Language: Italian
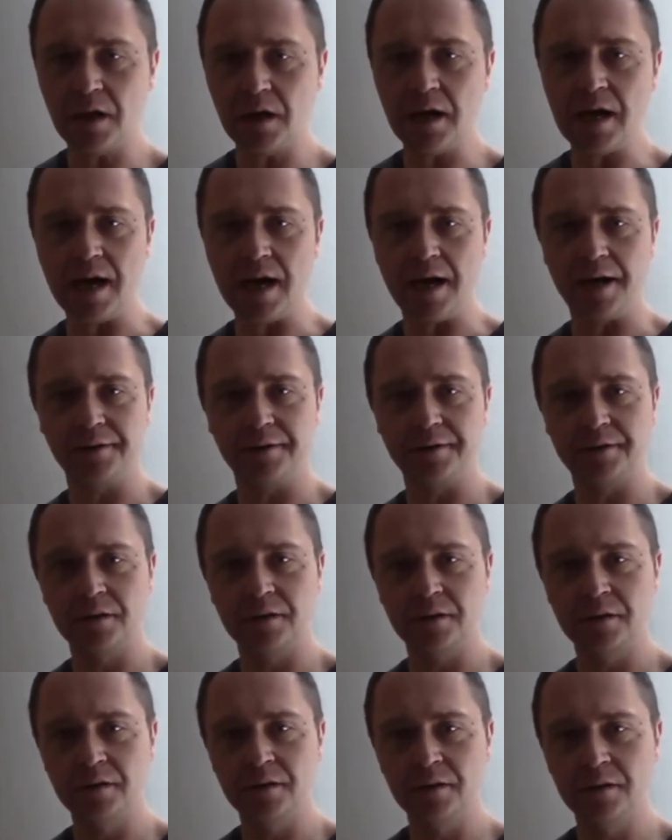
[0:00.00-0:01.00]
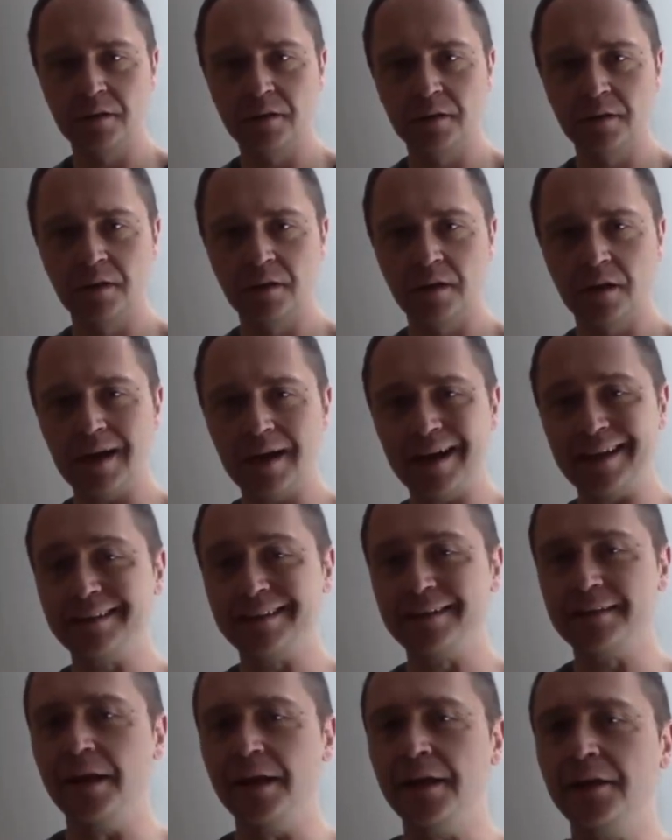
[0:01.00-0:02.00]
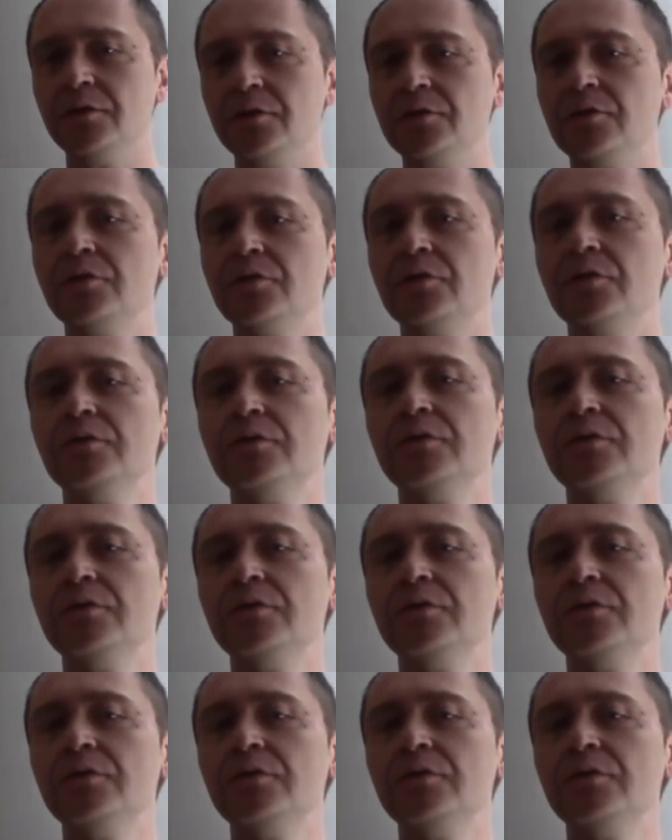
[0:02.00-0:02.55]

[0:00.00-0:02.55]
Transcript: Ah, attento,